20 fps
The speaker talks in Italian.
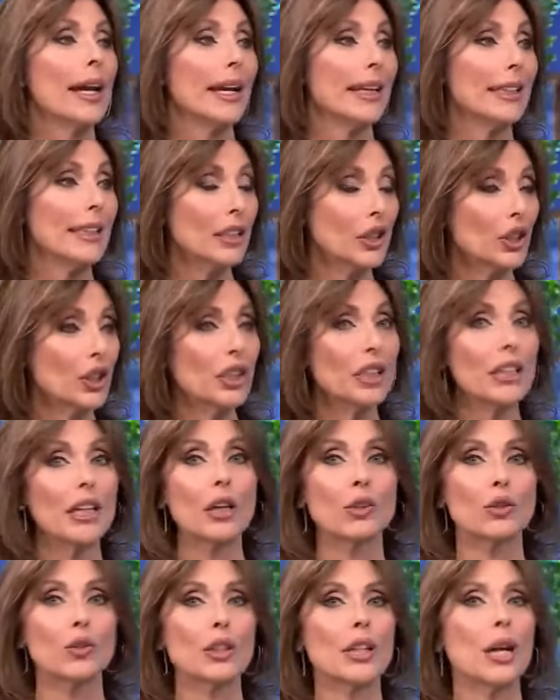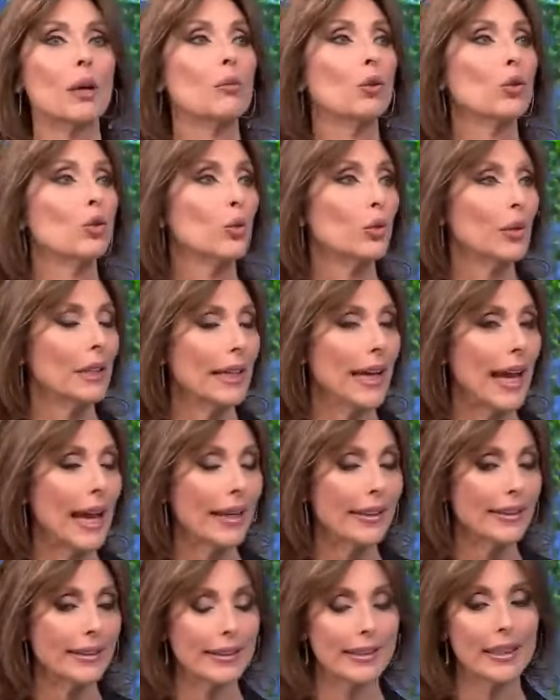energia, noi diamo
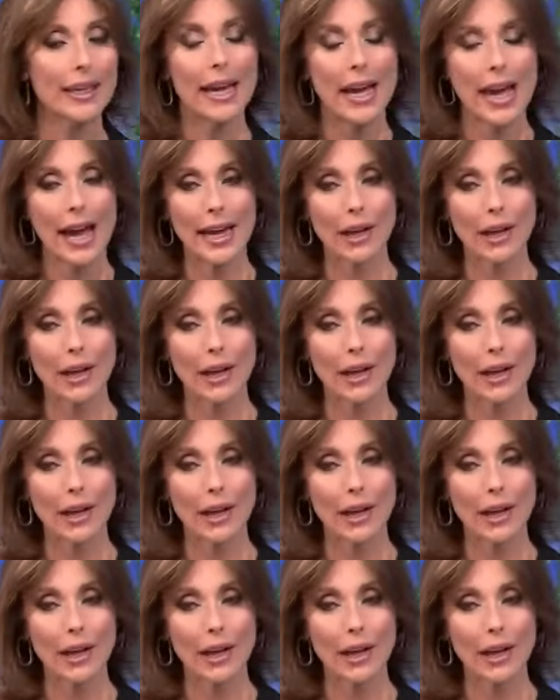nutrienti.